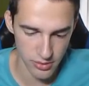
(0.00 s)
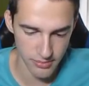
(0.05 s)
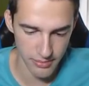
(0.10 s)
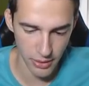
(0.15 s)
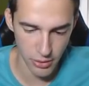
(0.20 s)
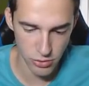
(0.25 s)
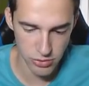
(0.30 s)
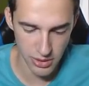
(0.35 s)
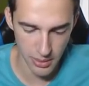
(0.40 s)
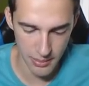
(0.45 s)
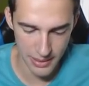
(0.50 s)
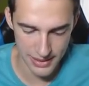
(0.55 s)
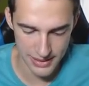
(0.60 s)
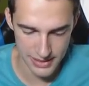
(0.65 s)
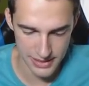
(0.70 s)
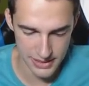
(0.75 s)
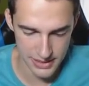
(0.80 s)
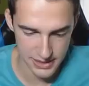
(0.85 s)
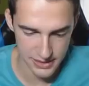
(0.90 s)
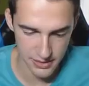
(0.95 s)
Me gusta
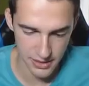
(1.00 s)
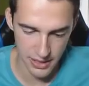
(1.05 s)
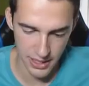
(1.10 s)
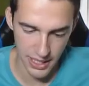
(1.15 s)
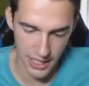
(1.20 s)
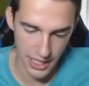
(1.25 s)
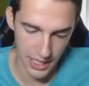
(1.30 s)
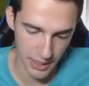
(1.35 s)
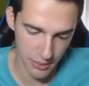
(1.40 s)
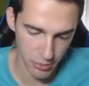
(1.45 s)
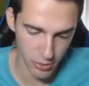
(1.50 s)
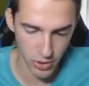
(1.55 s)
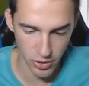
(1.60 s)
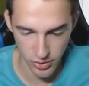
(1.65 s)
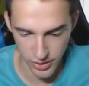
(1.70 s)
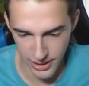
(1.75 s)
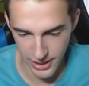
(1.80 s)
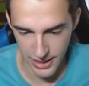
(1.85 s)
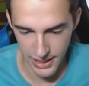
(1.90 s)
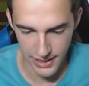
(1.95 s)
más. Eh, bueno,
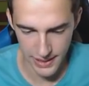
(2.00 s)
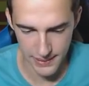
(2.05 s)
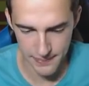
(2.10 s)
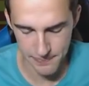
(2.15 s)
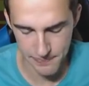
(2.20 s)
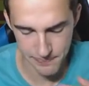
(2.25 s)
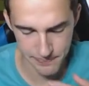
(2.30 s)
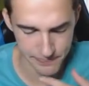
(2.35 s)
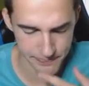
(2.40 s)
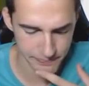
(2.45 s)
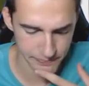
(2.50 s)
aunque...